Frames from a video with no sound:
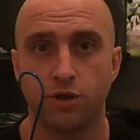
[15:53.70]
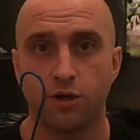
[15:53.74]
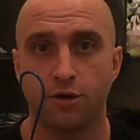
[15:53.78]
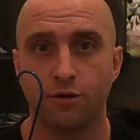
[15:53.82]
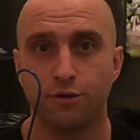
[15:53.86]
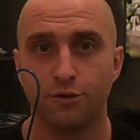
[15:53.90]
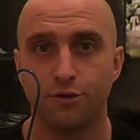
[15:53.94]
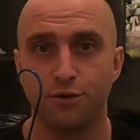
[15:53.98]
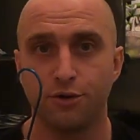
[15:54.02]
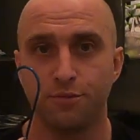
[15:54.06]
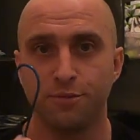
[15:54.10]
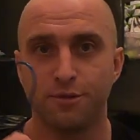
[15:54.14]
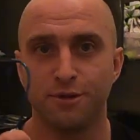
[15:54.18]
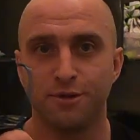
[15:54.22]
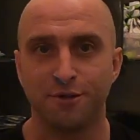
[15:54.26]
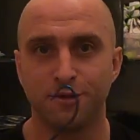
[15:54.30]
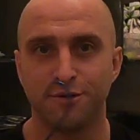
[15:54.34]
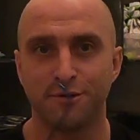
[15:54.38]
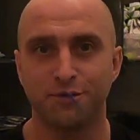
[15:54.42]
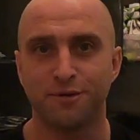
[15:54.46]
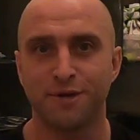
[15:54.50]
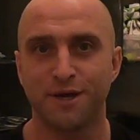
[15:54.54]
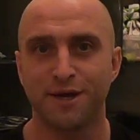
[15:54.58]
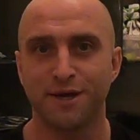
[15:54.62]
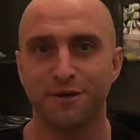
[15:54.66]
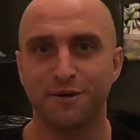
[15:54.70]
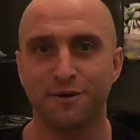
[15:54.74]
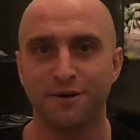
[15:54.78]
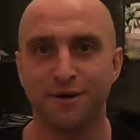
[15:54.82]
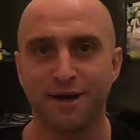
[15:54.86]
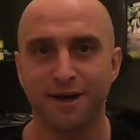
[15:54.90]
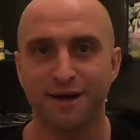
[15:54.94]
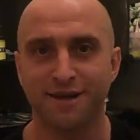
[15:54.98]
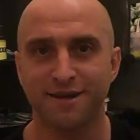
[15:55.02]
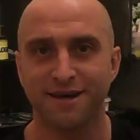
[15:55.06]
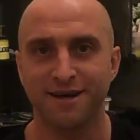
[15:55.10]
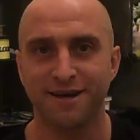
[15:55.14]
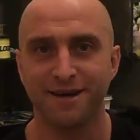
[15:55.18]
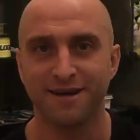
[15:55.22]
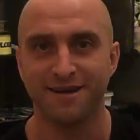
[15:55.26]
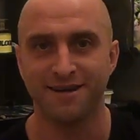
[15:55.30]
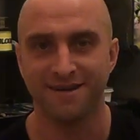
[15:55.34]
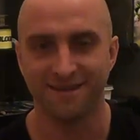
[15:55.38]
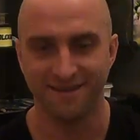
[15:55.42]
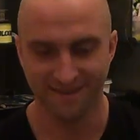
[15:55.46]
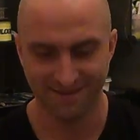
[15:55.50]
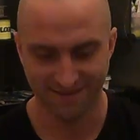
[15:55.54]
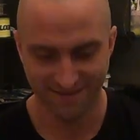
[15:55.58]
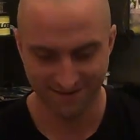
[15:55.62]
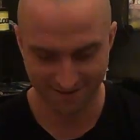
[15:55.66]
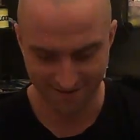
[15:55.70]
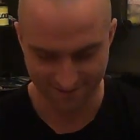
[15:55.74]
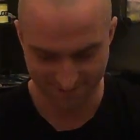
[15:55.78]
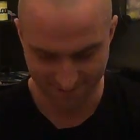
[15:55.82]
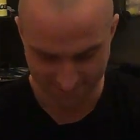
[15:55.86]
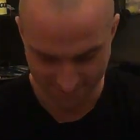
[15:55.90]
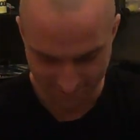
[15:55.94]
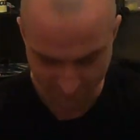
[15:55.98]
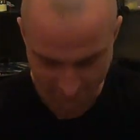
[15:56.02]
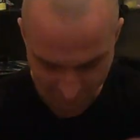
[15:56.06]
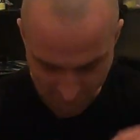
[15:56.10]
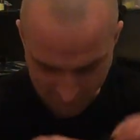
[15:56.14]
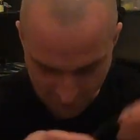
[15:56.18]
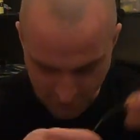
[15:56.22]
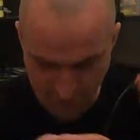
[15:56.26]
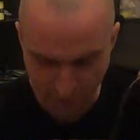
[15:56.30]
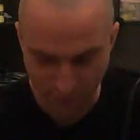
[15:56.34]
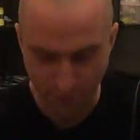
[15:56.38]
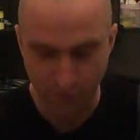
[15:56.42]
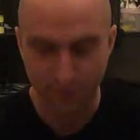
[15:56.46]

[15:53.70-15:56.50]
Przechodzimy do drugiego haka, się